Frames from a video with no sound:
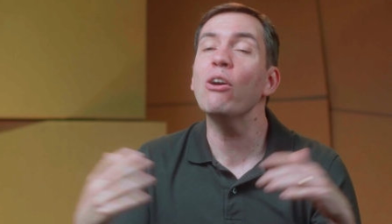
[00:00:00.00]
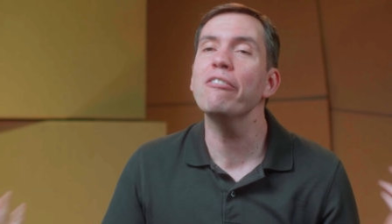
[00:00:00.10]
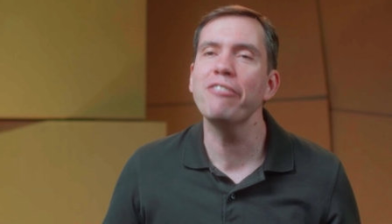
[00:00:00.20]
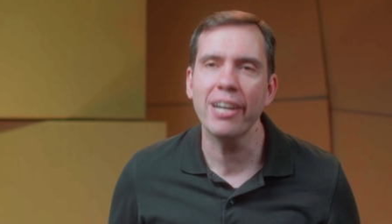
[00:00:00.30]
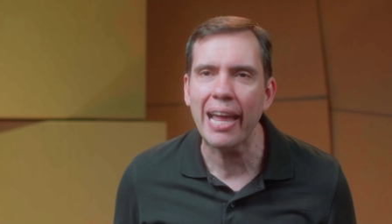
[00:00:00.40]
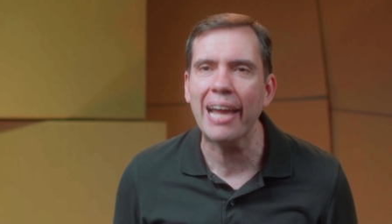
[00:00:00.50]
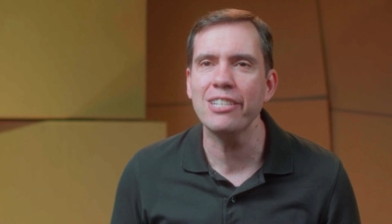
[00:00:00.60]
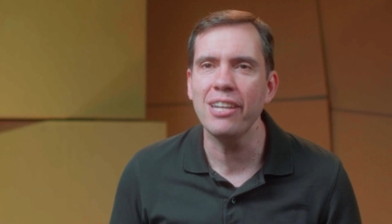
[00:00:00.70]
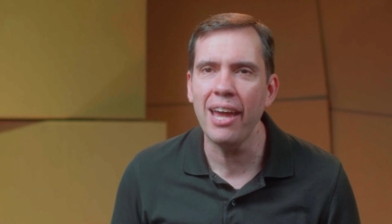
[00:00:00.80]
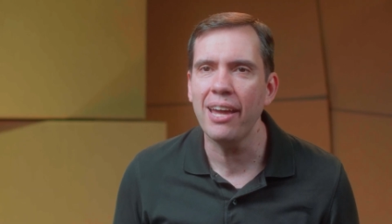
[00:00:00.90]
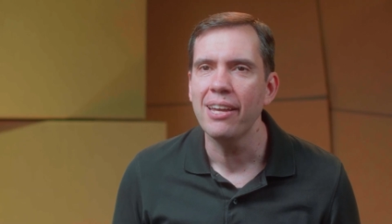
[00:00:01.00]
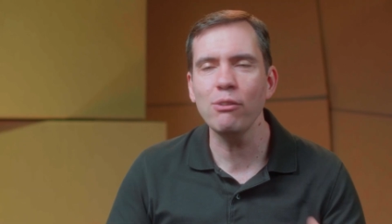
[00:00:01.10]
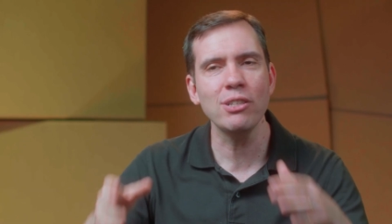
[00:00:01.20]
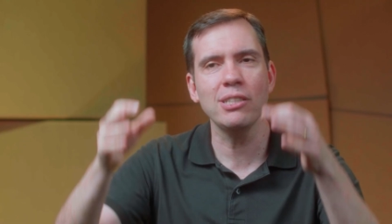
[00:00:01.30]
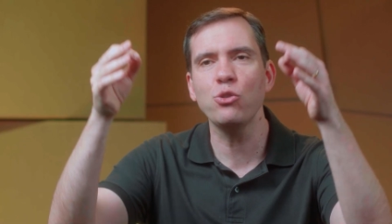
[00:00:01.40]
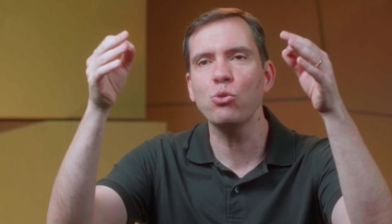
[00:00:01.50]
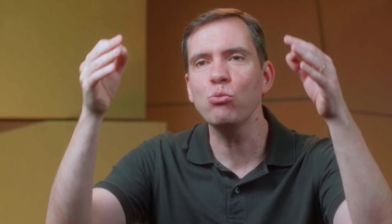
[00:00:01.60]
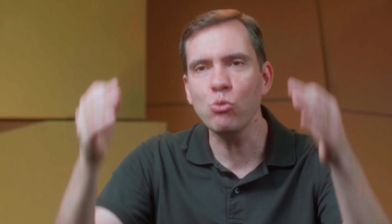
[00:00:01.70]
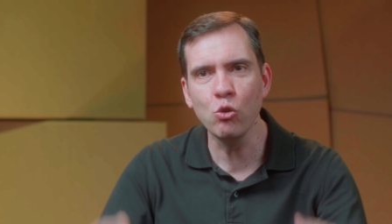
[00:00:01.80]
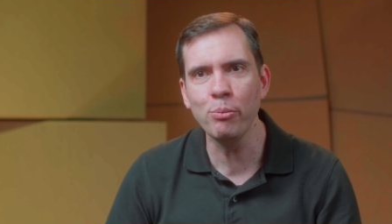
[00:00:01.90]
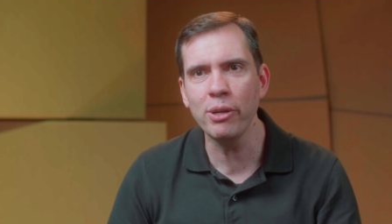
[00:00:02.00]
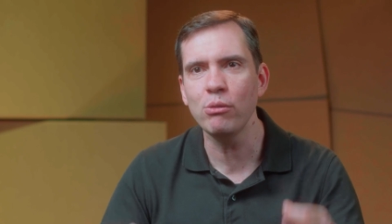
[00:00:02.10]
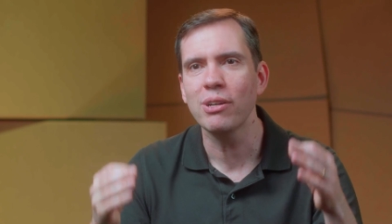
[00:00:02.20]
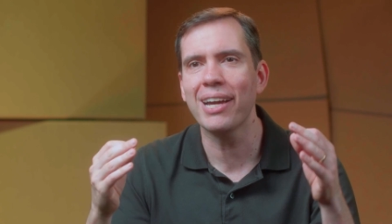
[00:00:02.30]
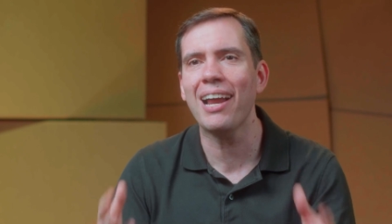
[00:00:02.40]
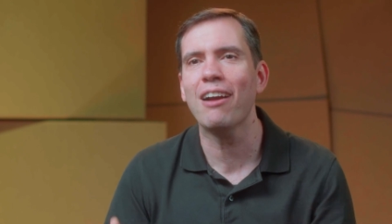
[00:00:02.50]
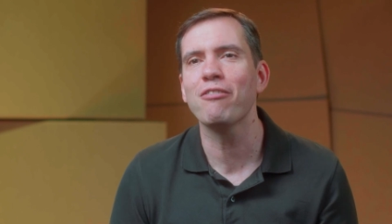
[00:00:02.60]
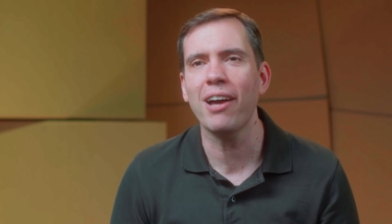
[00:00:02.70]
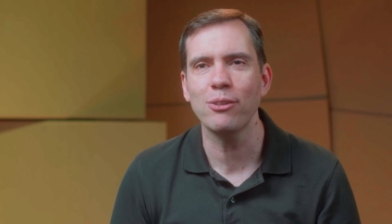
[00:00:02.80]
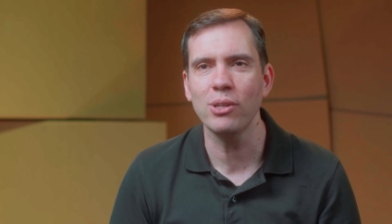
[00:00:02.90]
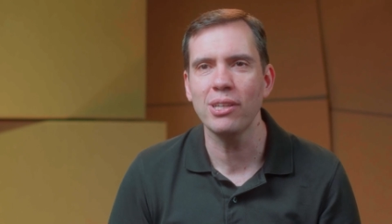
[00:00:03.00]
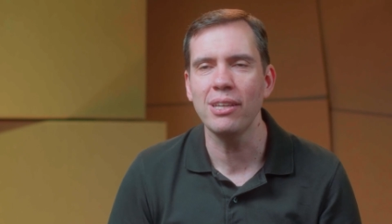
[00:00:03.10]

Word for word: Então a verdade é que não existe um número cravado